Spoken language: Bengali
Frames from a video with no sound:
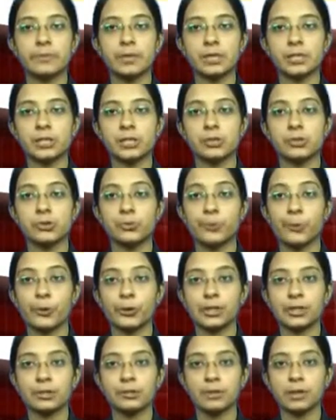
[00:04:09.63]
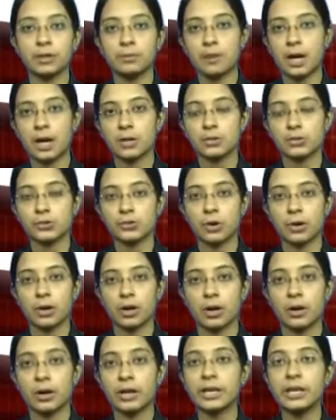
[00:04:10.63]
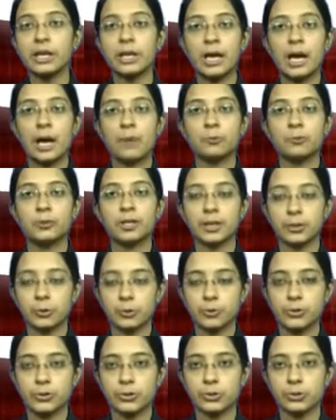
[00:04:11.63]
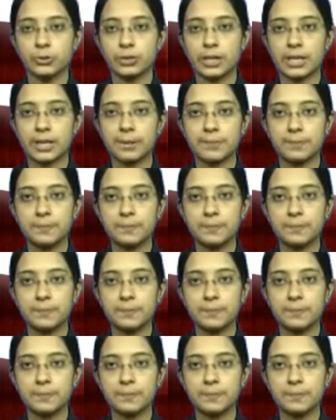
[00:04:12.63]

বেশ কিছু মদের দোকান ভাঙচুর করা হয় এমনটাই অভিযোগ ওঠে